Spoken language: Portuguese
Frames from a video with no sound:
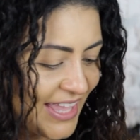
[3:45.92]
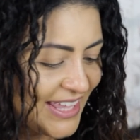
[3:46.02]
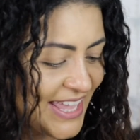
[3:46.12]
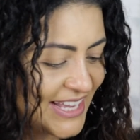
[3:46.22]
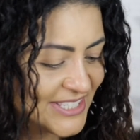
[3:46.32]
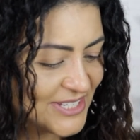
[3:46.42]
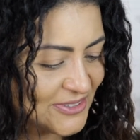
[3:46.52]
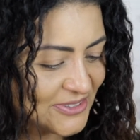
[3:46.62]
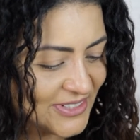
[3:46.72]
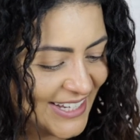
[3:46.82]
E esse
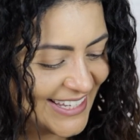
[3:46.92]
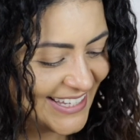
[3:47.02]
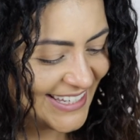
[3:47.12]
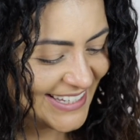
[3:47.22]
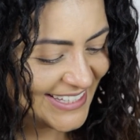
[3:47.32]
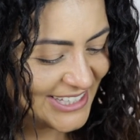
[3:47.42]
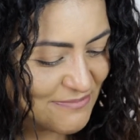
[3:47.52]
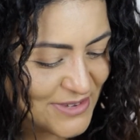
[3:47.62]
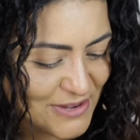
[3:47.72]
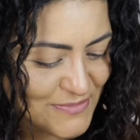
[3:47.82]
outro aqui, que
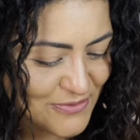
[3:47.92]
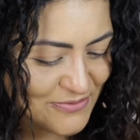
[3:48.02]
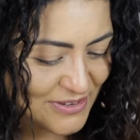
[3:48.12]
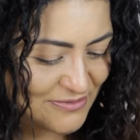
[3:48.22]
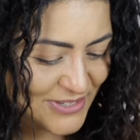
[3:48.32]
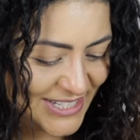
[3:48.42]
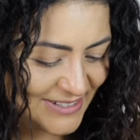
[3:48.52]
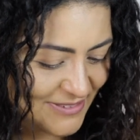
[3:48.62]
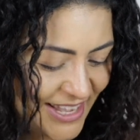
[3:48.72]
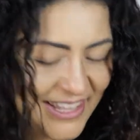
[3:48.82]
também é meu
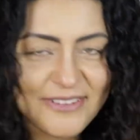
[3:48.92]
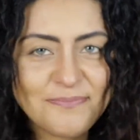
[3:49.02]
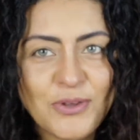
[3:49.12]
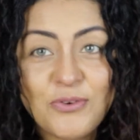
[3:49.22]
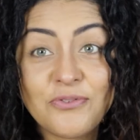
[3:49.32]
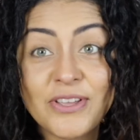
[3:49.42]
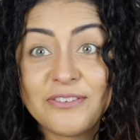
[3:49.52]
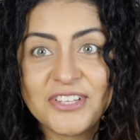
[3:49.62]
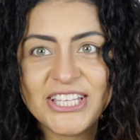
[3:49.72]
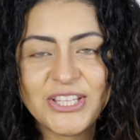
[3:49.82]
favorito, ai, meu
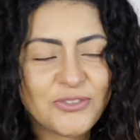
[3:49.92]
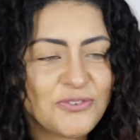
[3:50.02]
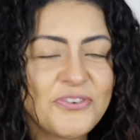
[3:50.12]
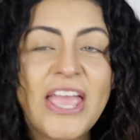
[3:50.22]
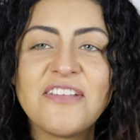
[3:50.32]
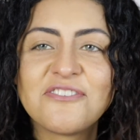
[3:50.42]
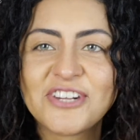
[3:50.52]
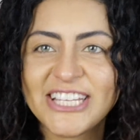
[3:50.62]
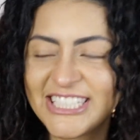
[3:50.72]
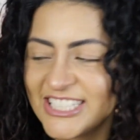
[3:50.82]
favorite,
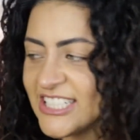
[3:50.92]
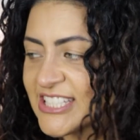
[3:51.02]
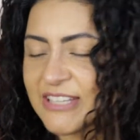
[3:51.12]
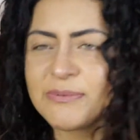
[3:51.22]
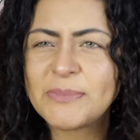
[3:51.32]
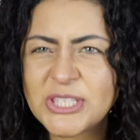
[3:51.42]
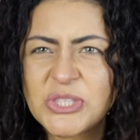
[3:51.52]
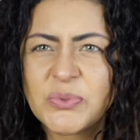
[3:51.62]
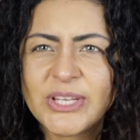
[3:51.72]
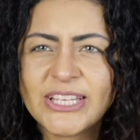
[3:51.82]
favorite, isso é uma
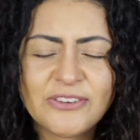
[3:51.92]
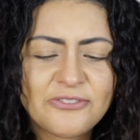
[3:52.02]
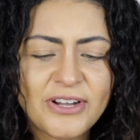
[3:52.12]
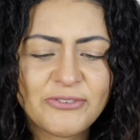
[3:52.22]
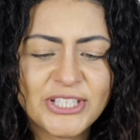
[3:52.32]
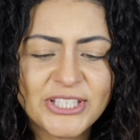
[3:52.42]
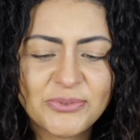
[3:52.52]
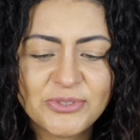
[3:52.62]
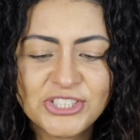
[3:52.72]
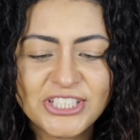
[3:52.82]
mistura, né? Um
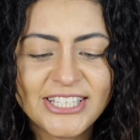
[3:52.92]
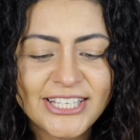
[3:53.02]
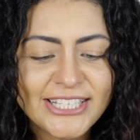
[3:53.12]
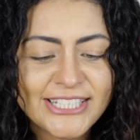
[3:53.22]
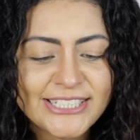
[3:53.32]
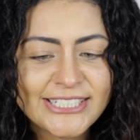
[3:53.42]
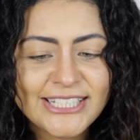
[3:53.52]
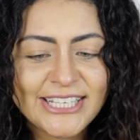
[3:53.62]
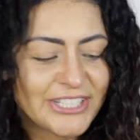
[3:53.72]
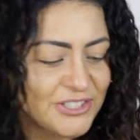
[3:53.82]
favorito de,
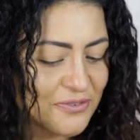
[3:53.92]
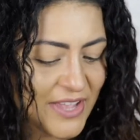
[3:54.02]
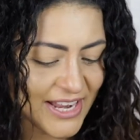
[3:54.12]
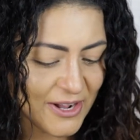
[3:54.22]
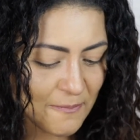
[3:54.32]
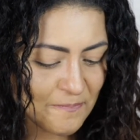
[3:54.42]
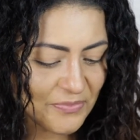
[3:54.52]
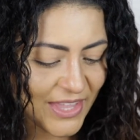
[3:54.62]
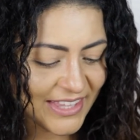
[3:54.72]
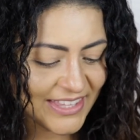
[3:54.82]
de verão,
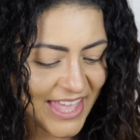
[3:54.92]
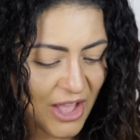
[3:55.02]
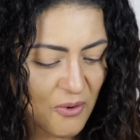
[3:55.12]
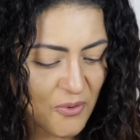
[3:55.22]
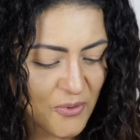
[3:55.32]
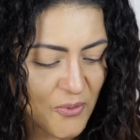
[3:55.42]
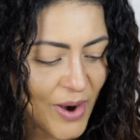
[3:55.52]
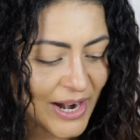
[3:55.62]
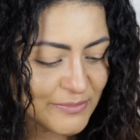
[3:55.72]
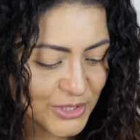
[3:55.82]
que é o arm